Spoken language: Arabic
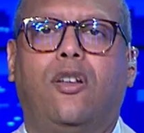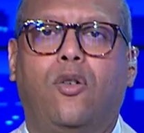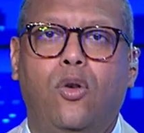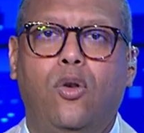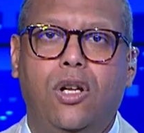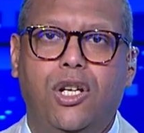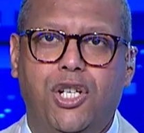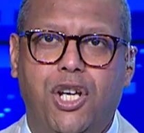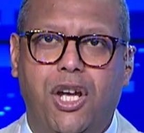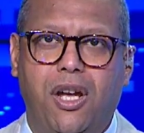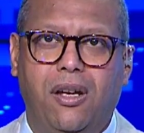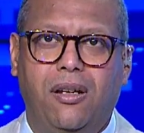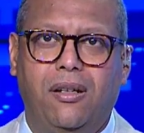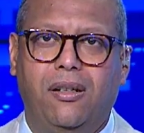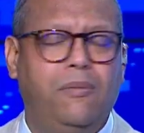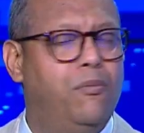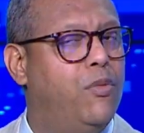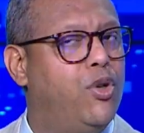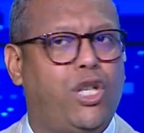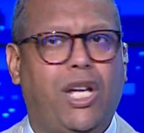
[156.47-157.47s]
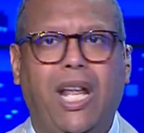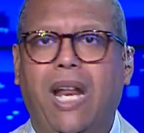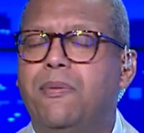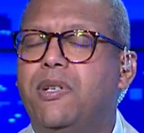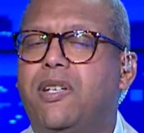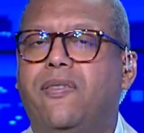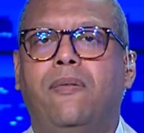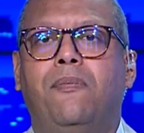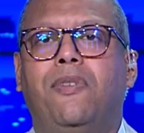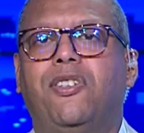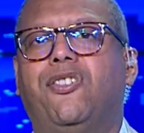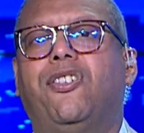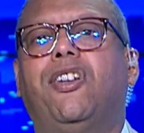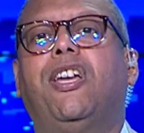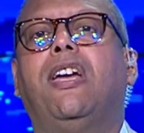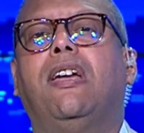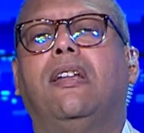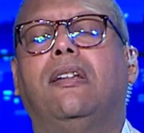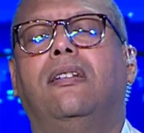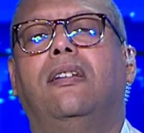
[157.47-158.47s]
كل شيء المشكله مش في
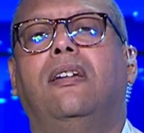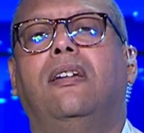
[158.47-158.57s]
المصريين